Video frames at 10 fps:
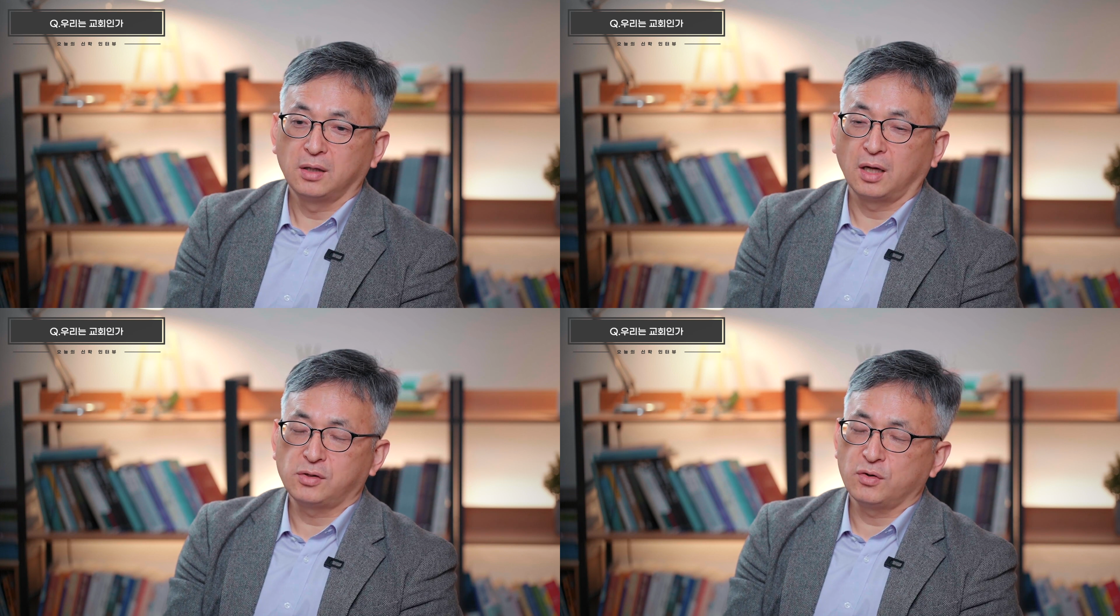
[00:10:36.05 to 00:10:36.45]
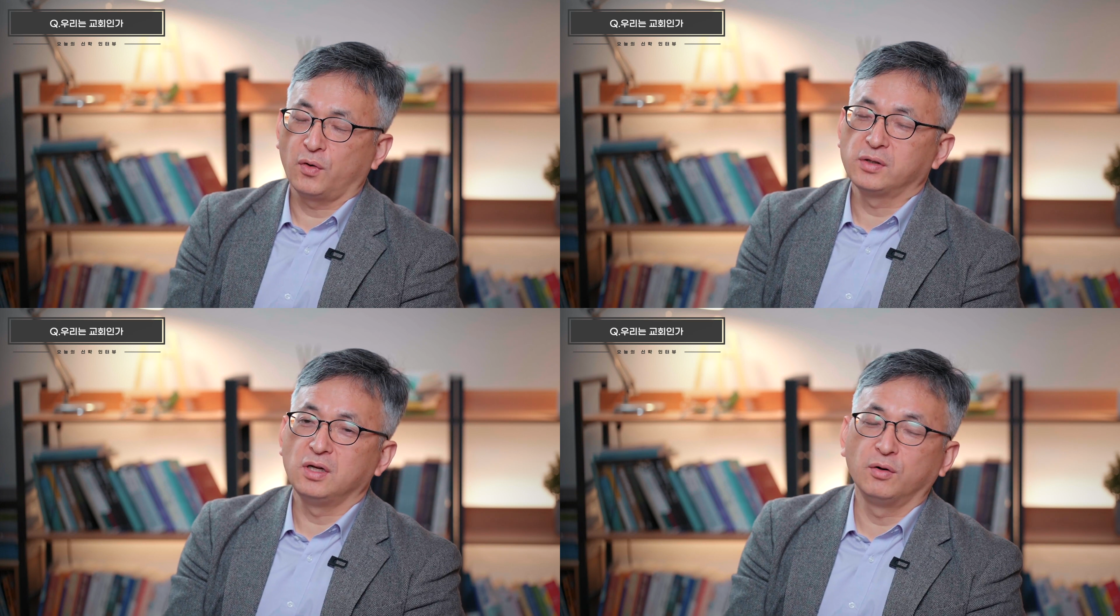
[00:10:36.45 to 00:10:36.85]
내가
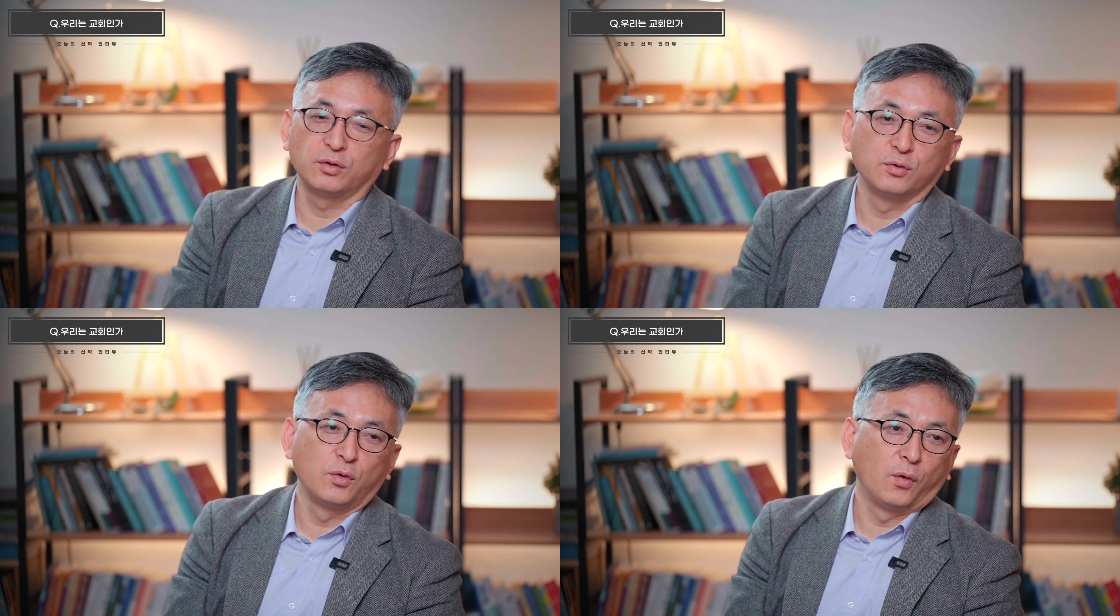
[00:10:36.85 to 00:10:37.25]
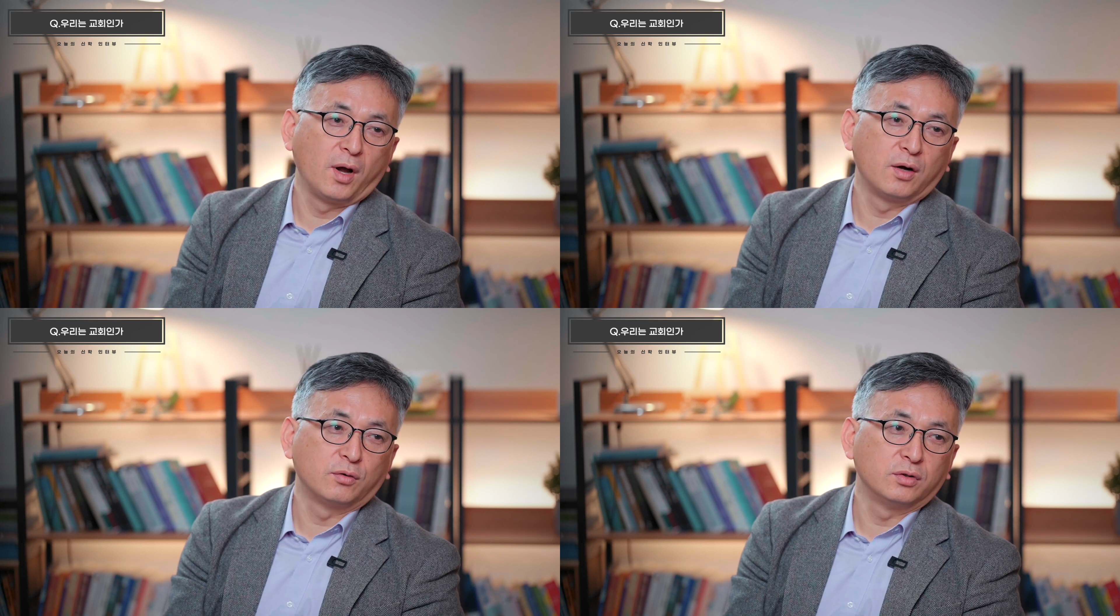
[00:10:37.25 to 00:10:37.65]
성경에서 읽었던
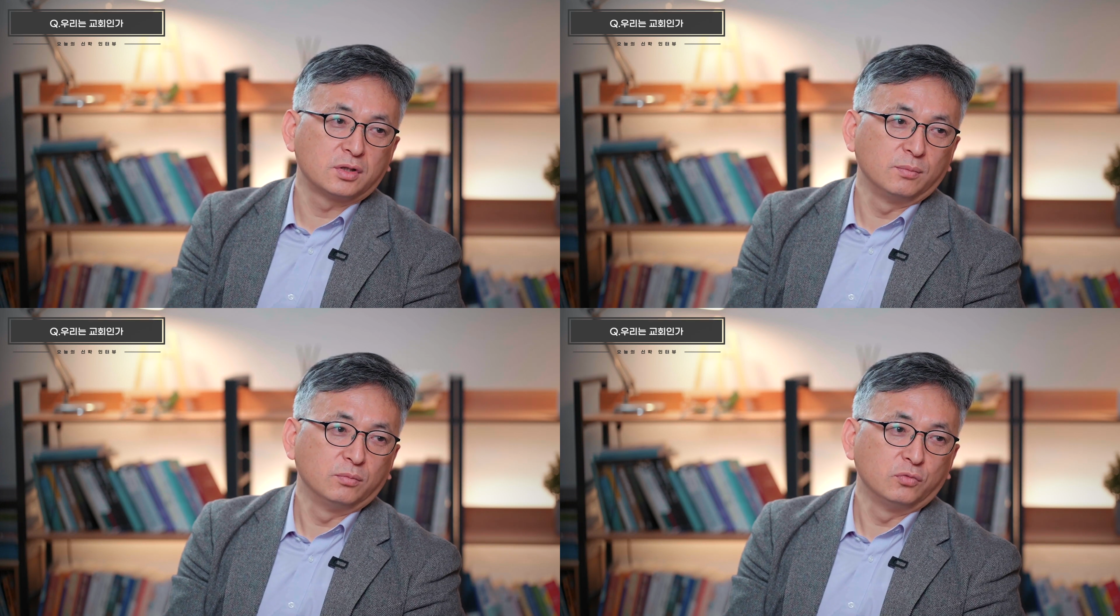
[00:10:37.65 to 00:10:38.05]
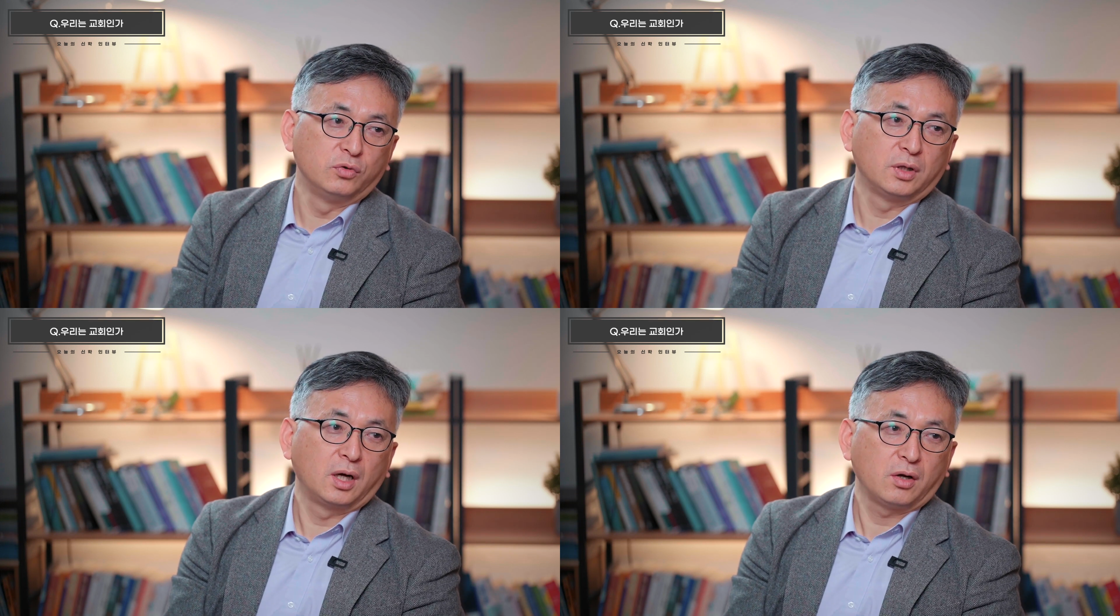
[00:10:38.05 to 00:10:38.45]
교회하고 지금
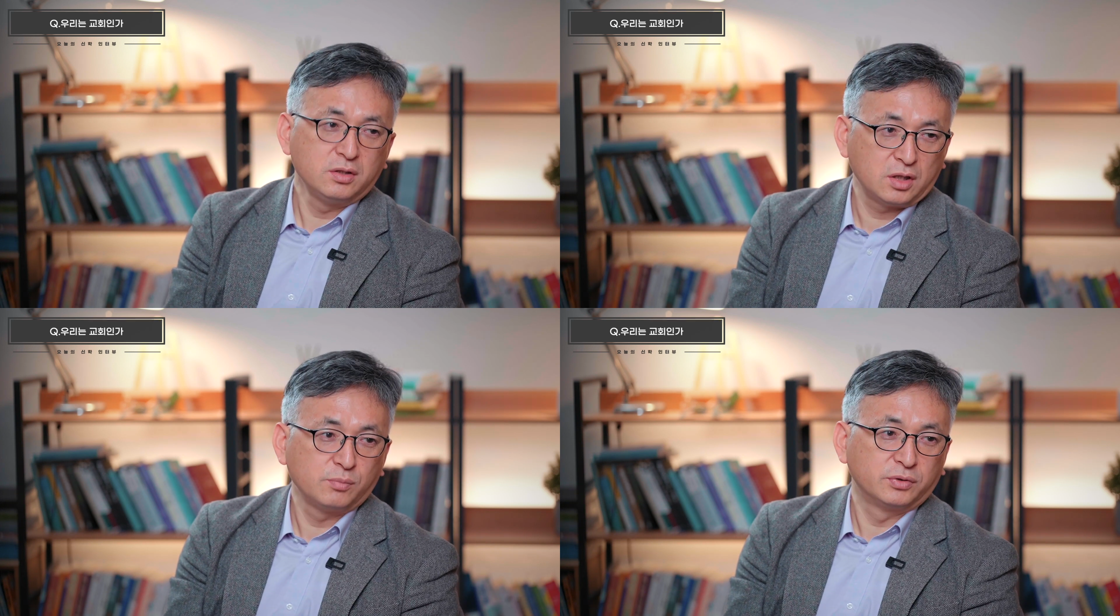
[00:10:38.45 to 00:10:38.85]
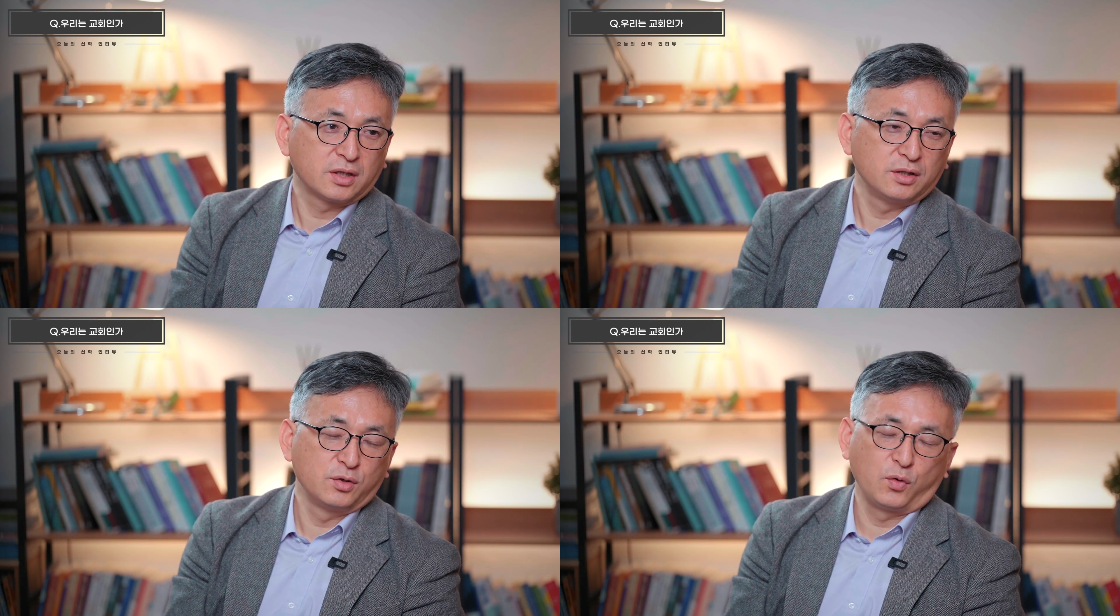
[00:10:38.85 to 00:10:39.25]
우리가 현실에서
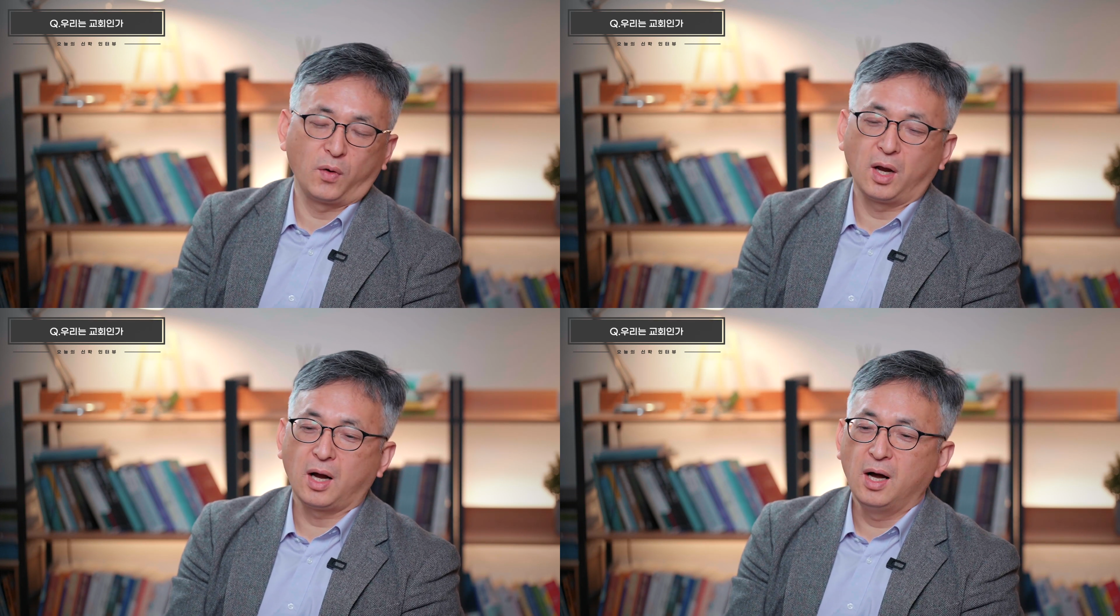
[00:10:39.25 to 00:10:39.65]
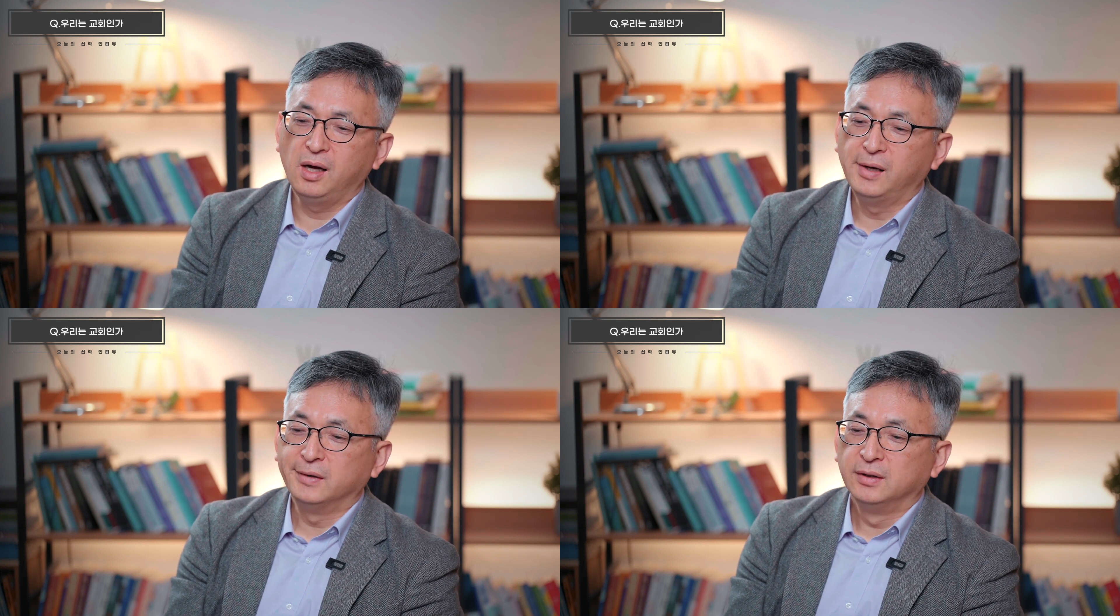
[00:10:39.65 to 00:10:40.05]
부닥치는 교회가